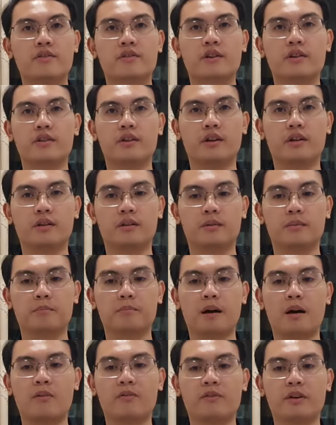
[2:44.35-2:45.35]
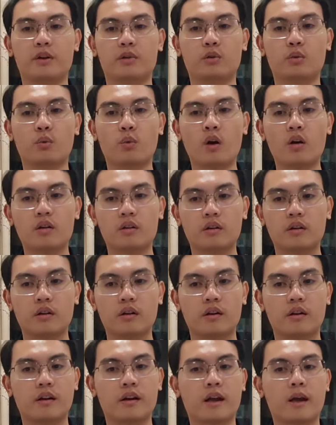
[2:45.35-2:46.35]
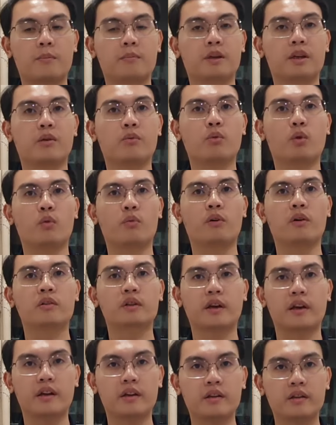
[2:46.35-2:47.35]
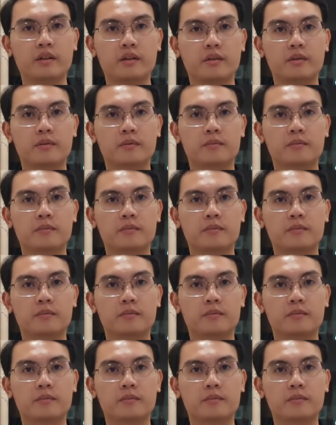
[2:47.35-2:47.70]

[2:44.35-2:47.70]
xây dựng, bảo vệ Tổ quốc, làm nghĩa vụ quốc tế.